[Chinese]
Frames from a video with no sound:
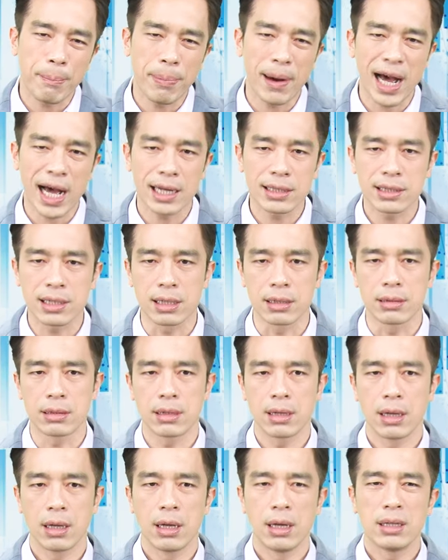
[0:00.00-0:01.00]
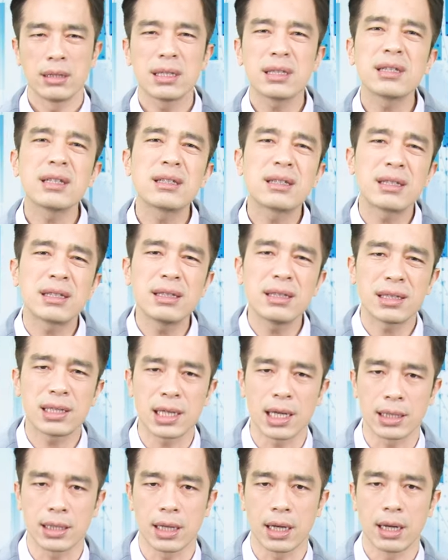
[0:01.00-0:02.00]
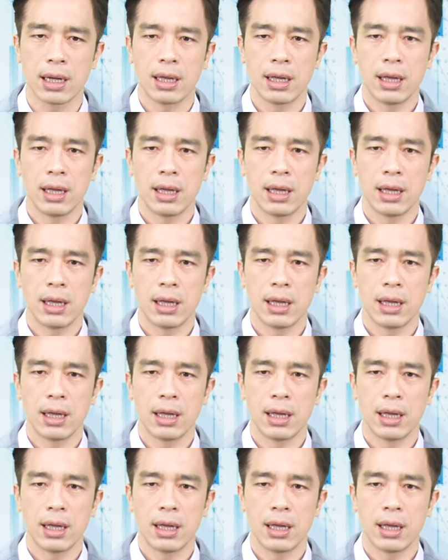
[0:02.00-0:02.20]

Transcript: 八成，这是之前啊。